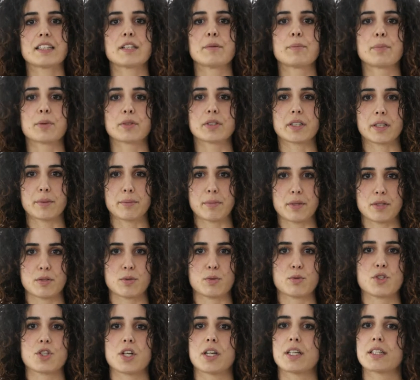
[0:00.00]
ti potrebbe
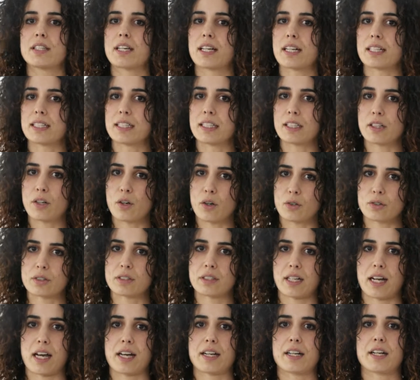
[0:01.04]
succedere di
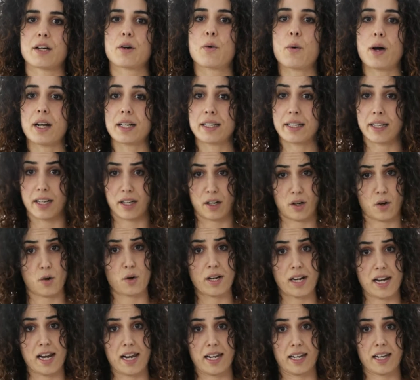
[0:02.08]
incontrare qualche
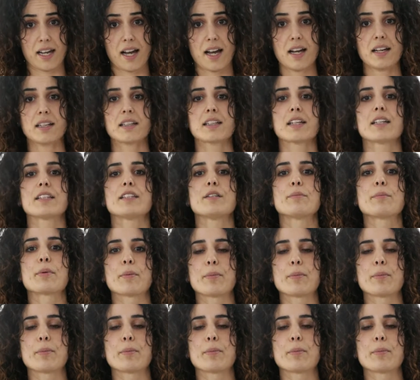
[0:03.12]
collega che ti